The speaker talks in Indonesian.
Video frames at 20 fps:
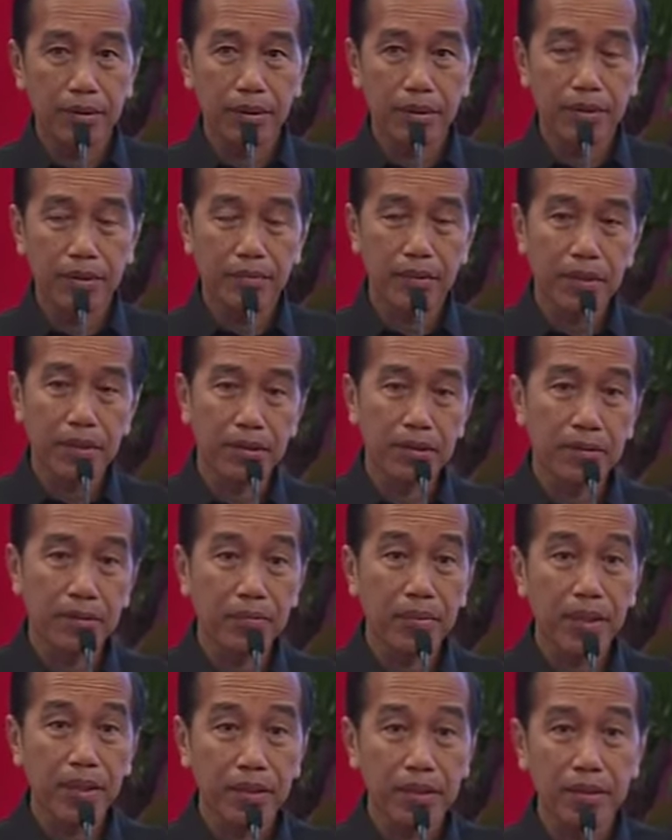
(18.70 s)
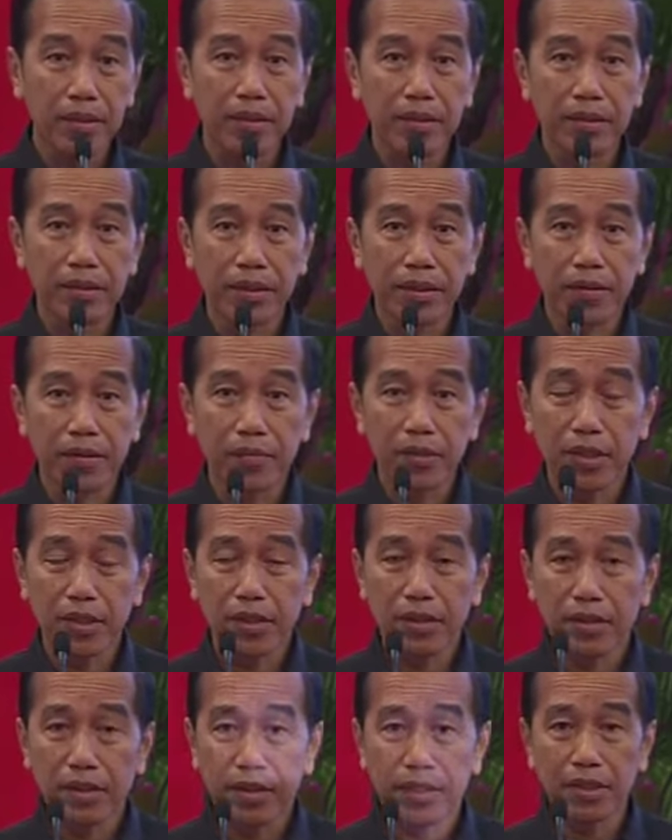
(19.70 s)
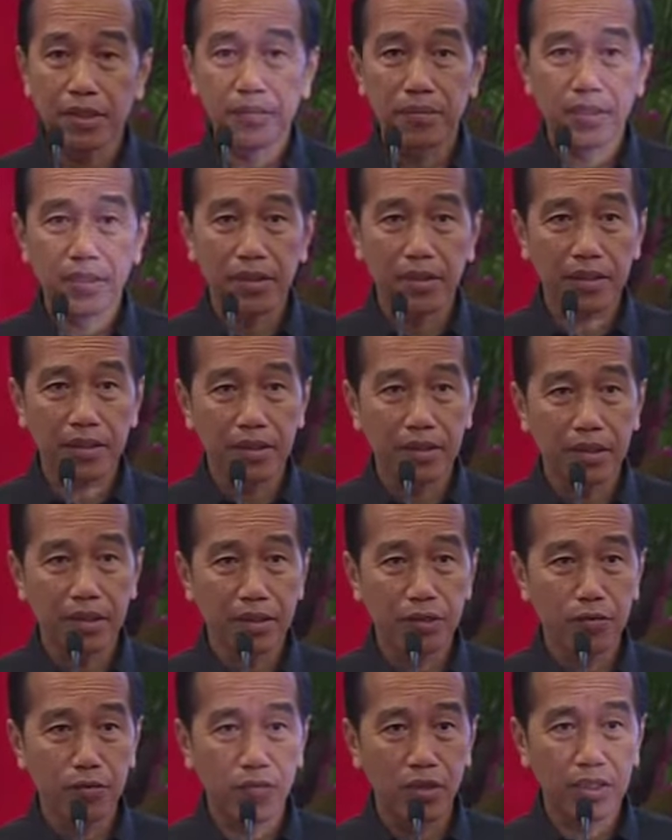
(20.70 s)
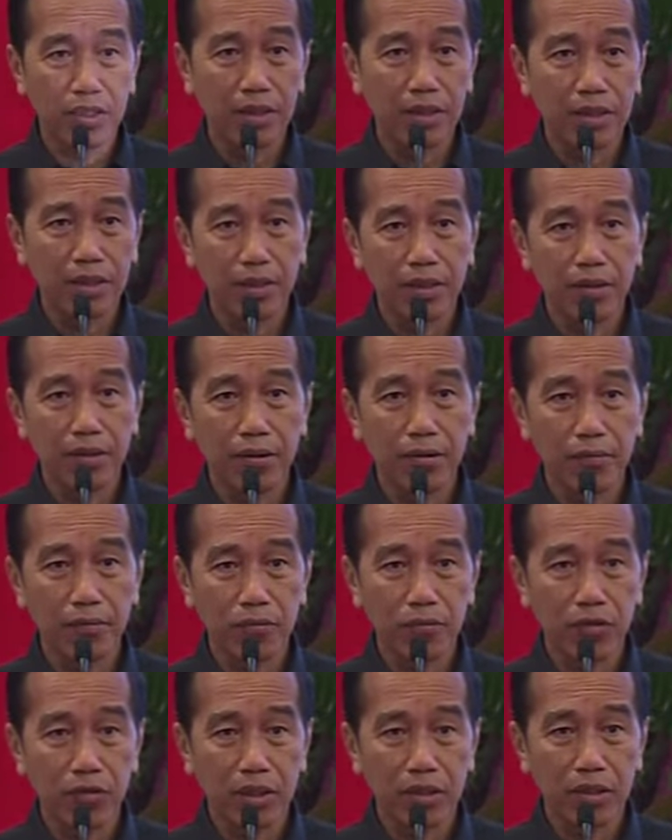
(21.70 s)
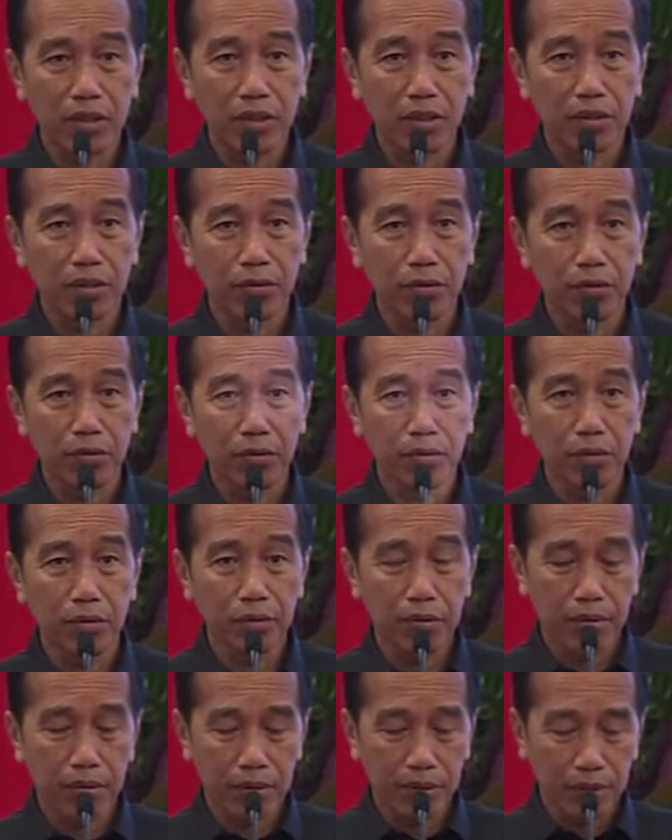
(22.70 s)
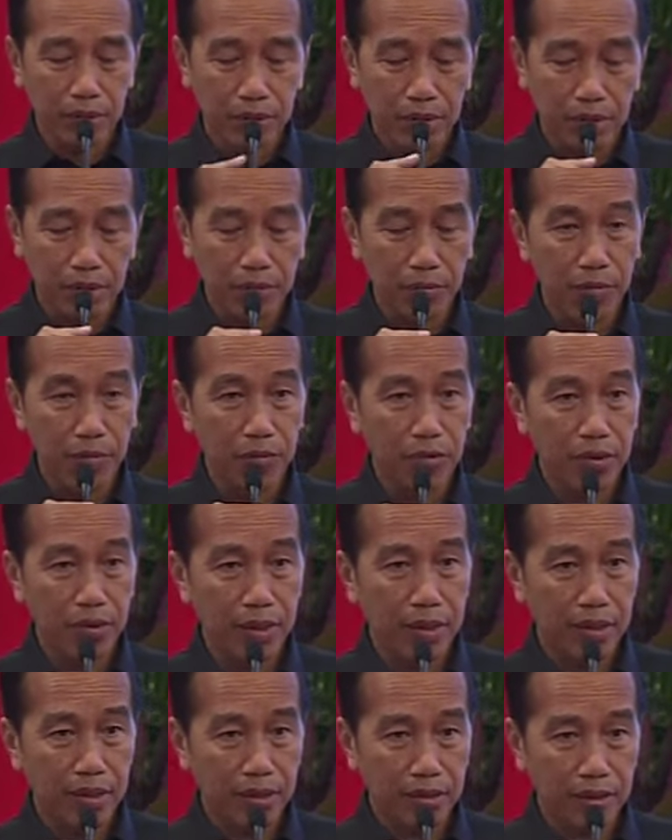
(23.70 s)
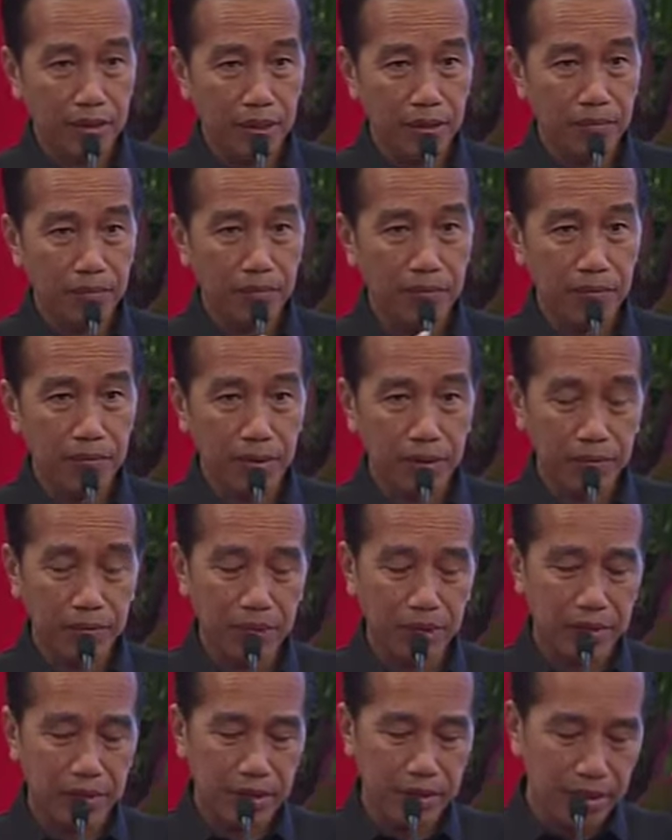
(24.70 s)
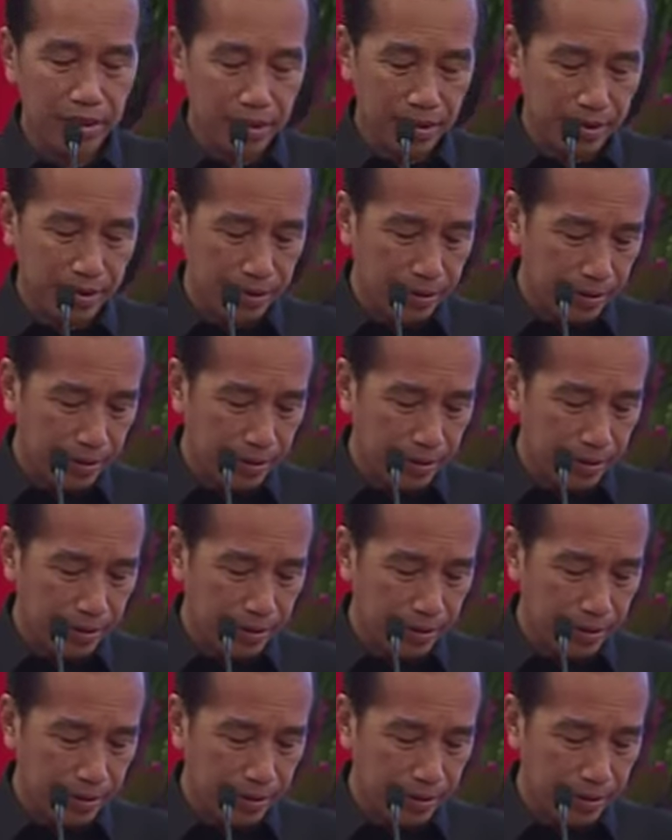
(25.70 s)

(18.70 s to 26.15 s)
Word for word: Selamat pagi, salam sejahtera bagi kita semuanya. Om Swastiastu, Namo Buddhaya, salam kebajikan.